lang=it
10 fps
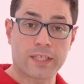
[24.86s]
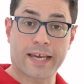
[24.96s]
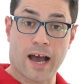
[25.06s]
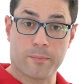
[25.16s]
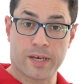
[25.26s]

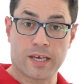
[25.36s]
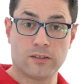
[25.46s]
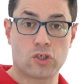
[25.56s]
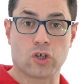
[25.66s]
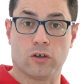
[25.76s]
Queste
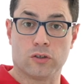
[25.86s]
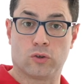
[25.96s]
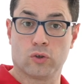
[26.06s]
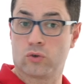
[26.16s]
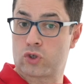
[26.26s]
camere di
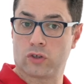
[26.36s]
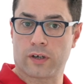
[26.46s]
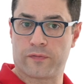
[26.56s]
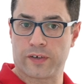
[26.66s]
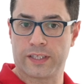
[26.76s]
solito non
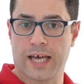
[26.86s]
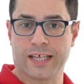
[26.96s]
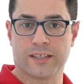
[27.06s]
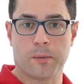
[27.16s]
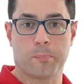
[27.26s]
sono
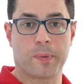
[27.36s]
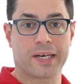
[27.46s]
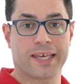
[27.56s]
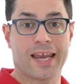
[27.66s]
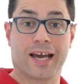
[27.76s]
raffreddate
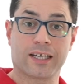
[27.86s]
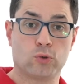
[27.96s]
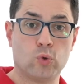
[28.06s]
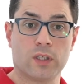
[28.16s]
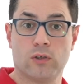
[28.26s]
perché la
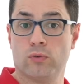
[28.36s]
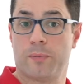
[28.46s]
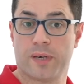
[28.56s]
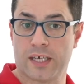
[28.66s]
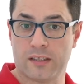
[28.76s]
cattura di
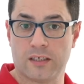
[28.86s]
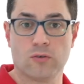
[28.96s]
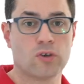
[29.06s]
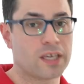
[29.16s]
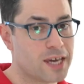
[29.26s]
lune e pianeti
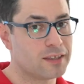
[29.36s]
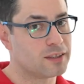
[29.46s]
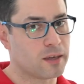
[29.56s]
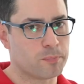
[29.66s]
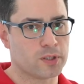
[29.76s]
non
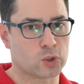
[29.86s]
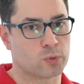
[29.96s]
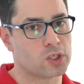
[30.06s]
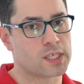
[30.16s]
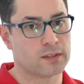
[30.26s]
richiede tempi di
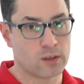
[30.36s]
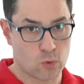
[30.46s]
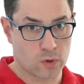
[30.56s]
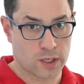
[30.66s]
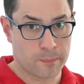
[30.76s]
esposizione
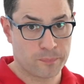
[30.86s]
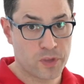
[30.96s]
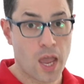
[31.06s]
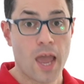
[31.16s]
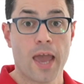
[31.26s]
lunghi
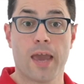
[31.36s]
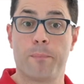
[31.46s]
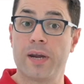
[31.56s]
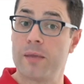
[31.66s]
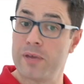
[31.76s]

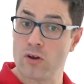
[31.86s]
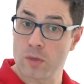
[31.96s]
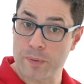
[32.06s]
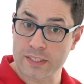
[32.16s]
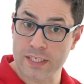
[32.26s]
e per le
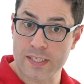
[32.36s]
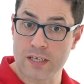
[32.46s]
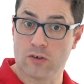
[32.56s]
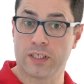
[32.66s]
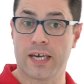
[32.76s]
migliori
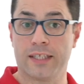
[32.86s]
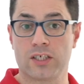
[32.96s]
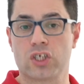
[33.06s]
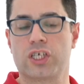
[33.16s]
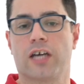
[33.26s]
prestazioni è
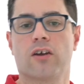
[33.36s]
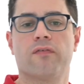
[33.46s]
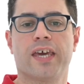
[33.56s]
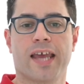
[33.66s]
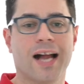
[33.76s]
necessario
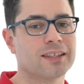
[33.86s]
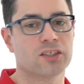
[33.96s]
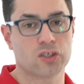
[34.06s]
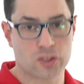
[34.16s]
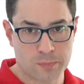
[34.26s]
avere
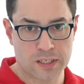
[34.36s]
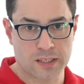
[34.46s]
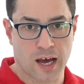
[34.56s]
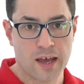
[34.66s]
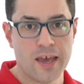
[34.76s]
alta
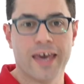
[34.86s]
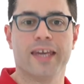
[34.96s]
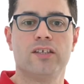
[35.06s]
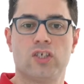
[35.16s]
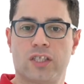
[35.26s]
sensibilità
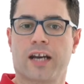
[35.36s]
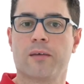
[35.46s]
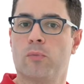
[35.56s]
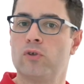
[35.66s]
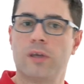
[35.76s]
e
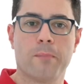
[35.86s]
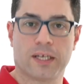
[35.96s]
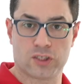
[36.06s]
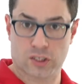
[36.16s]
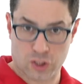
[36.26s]
registrare molte
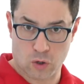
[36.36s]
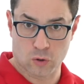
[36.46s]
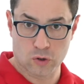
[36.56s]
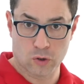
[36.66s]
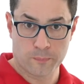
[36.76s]
immagini al
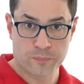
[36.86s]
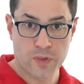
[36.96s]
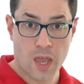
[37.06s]
secondo.